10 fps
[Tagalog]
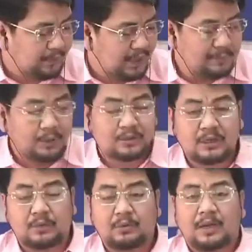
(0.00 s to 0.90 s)
uh,
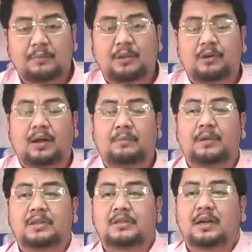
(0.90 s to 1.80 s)
binuksan na ho namin yung
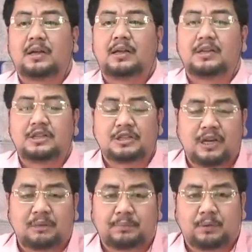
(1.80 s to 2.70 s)
aming isang uh,
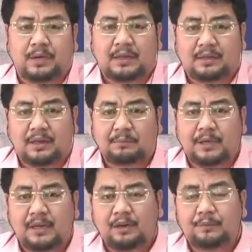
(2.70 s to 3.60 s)
cellphone
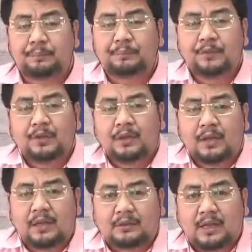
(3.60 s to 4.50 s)
number
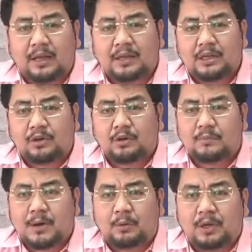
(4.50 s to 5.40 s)
at ang hindi ko
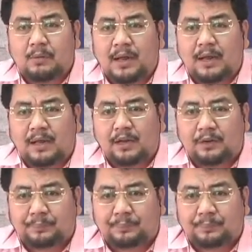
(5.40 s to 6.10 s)
humaunawaan